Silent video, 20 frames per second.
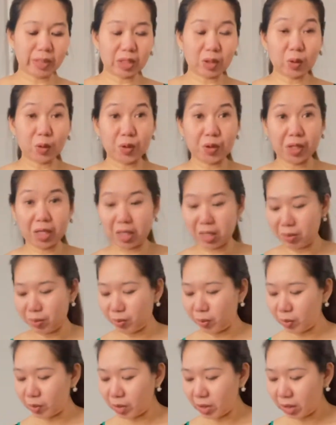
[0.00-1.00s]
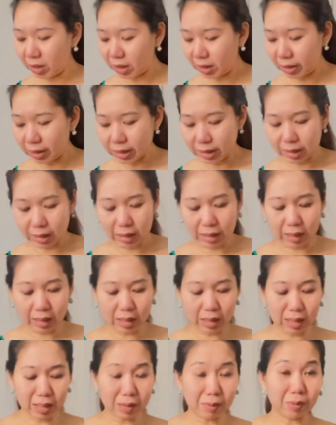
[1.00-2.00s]
ako sa effort niya kasi
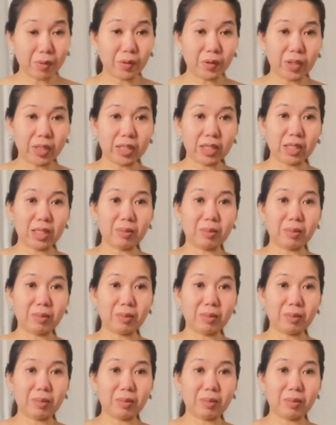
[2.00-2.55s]
alam ko hindi